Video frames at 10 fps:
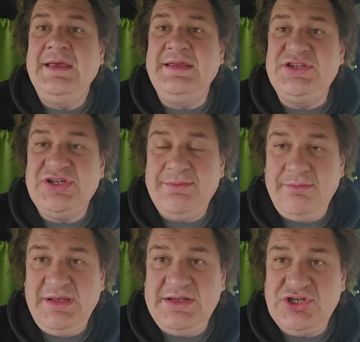И чем
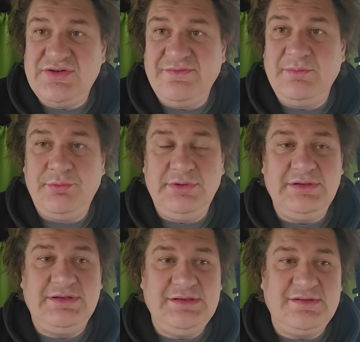меньше вы
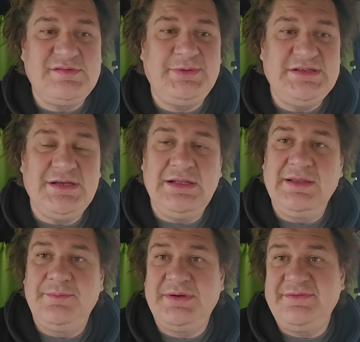будете
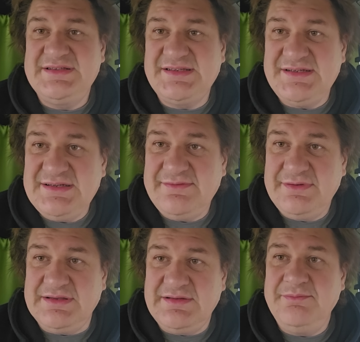специально
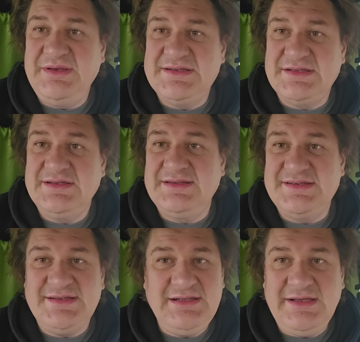провоцировать местное
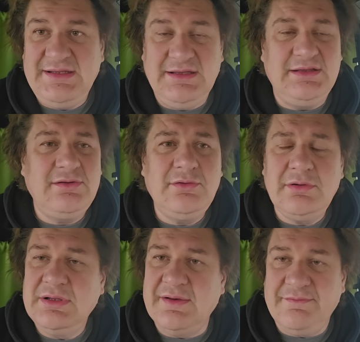население, не
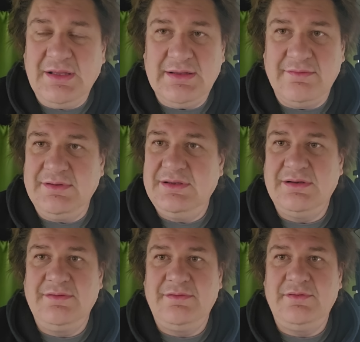только в Латвии, я
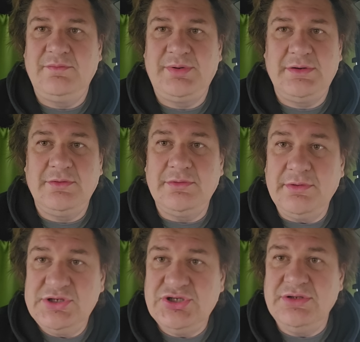говорю про
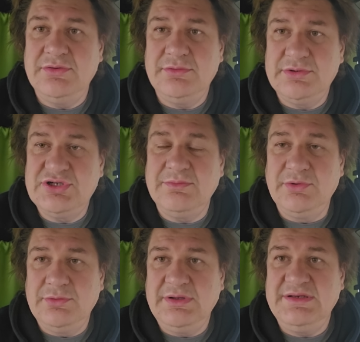очень-очень
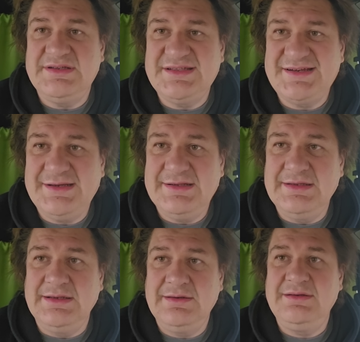многие
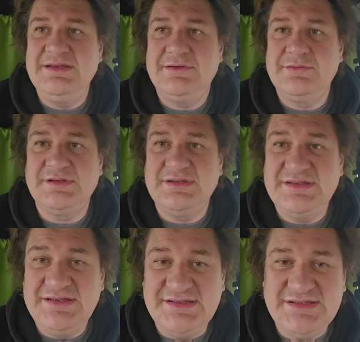страны, где
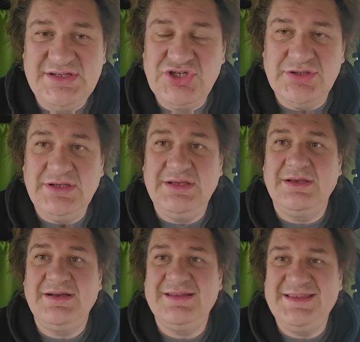русскоязычные
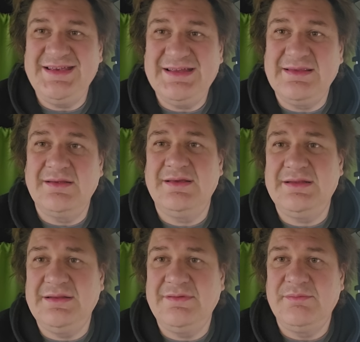хотят
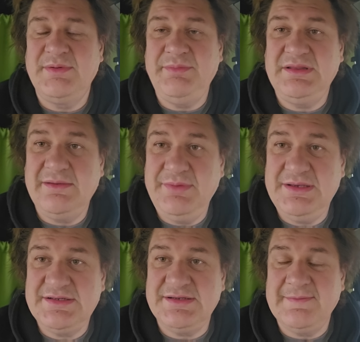этого
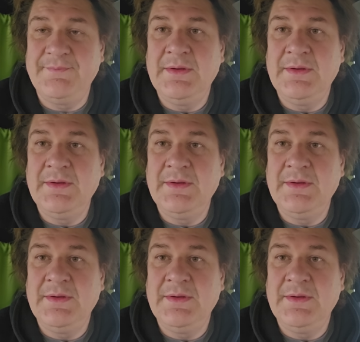победобесия,